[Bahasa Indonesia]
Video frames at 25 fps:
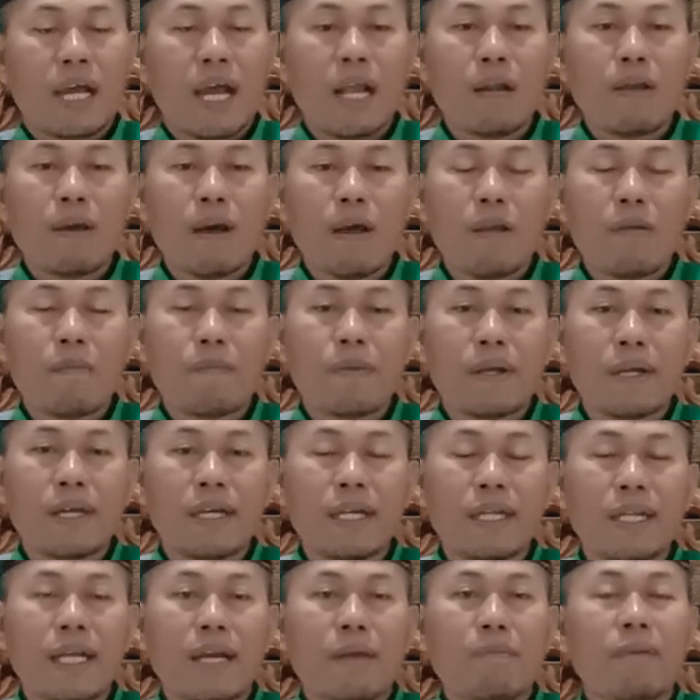Kalau Allah
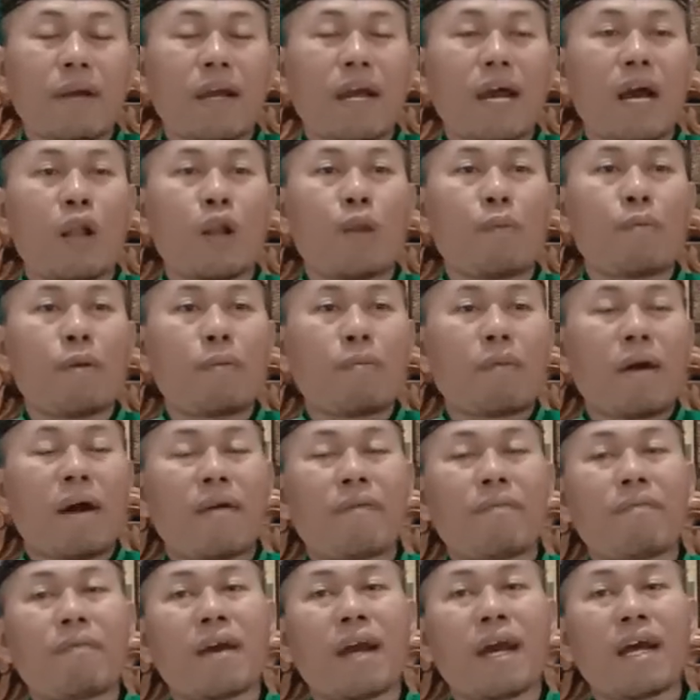berkehendak, maka Allah
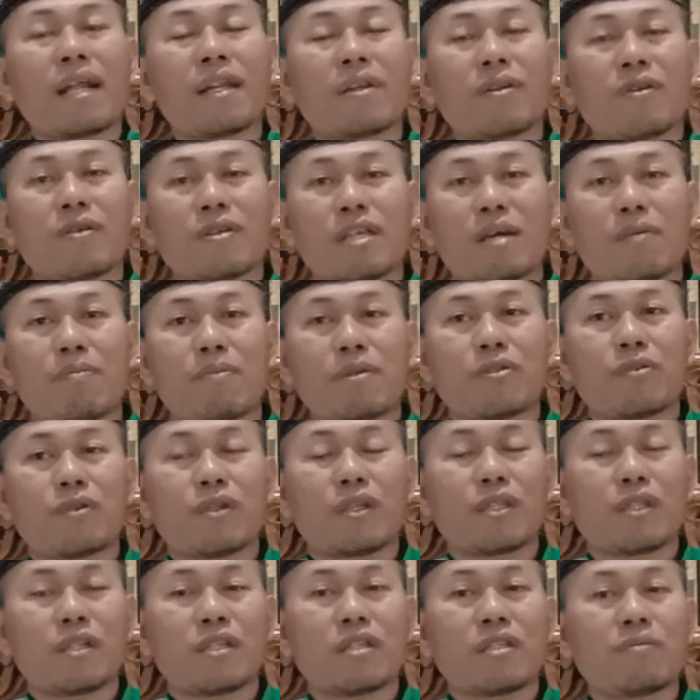memaafkan dosa
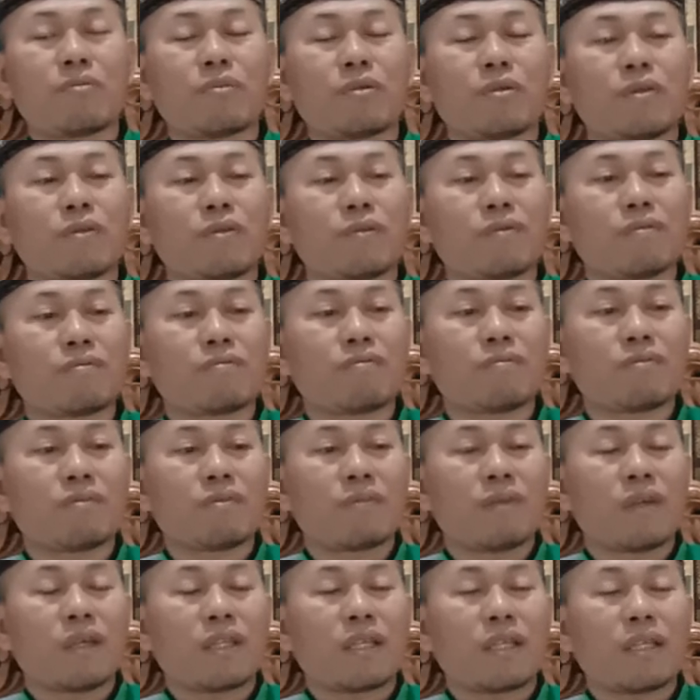mencuri tersebut.
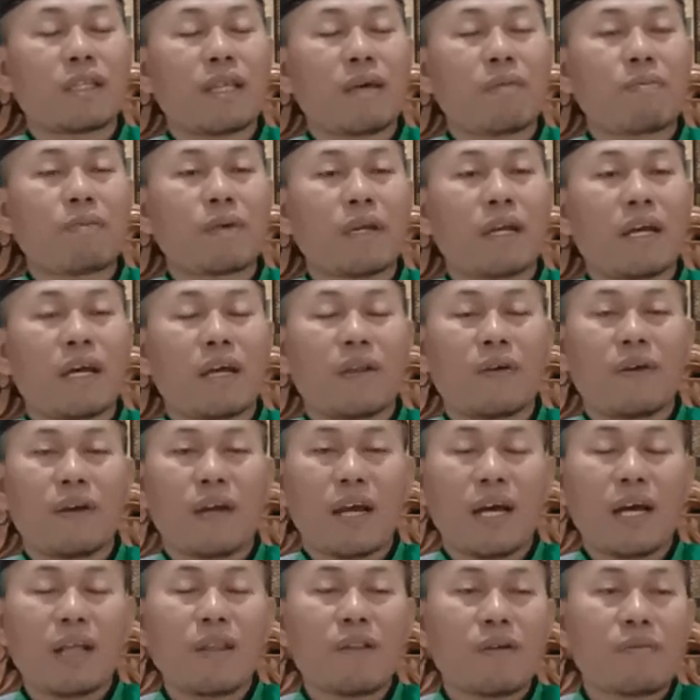Tapi
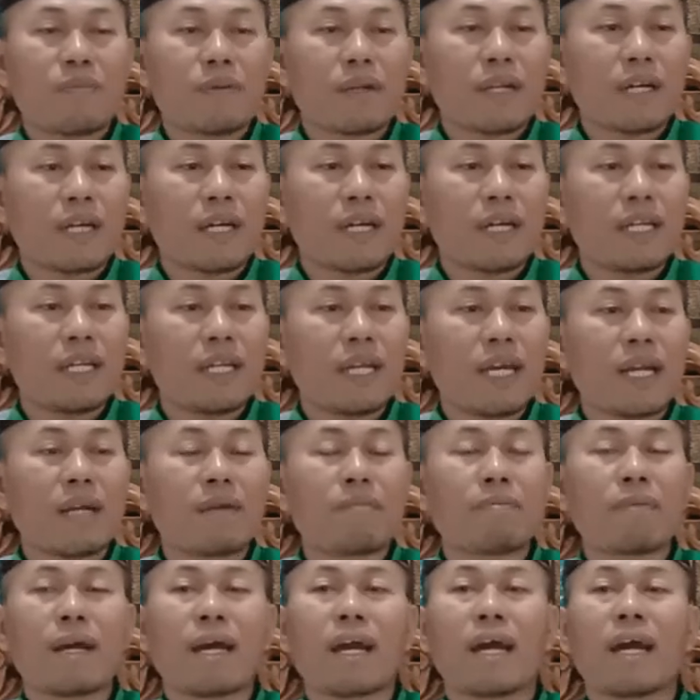kalau Allah
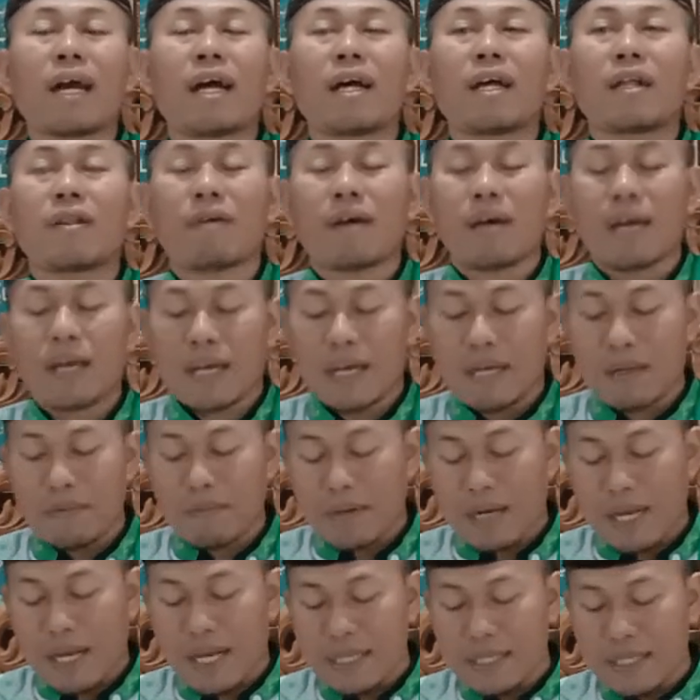berkehendak, maka Allah akan
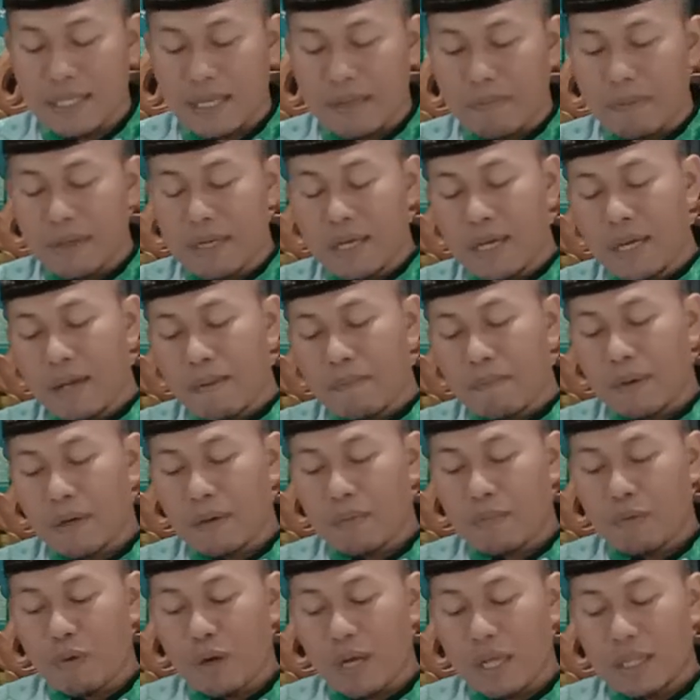mengazab
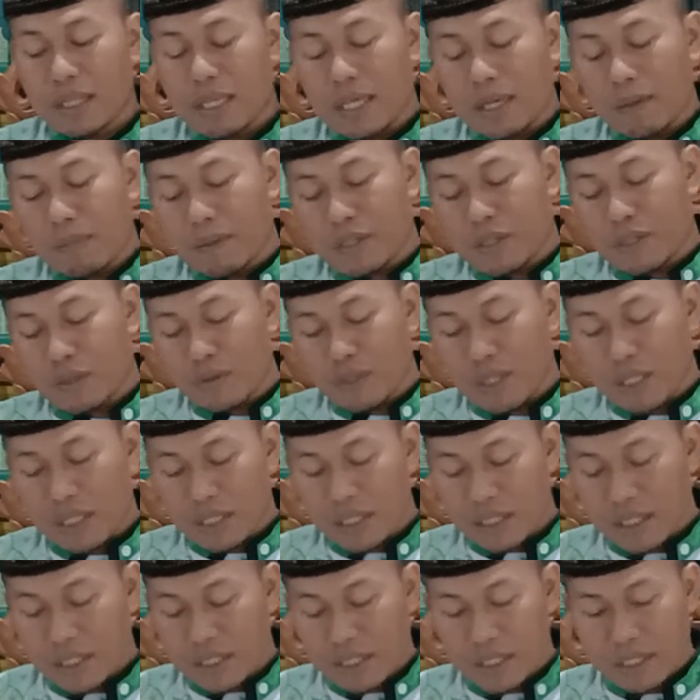perbuatan
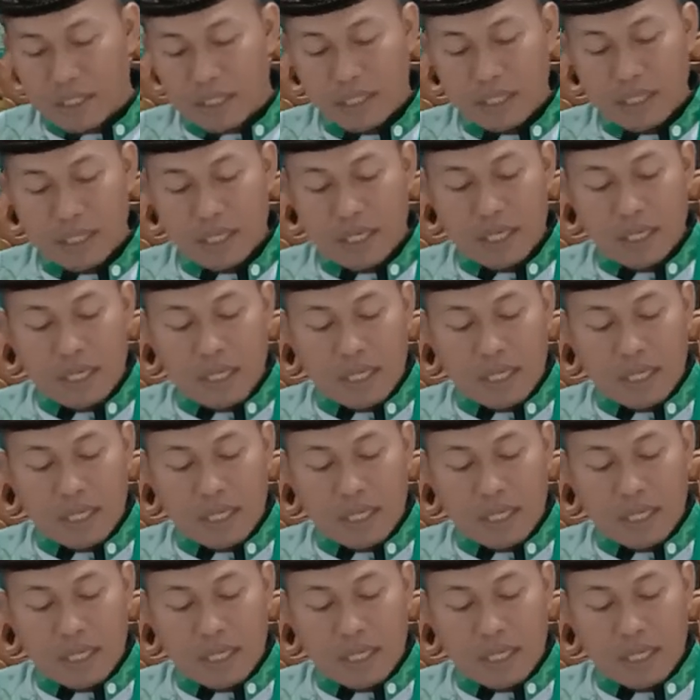mencuri tersebut.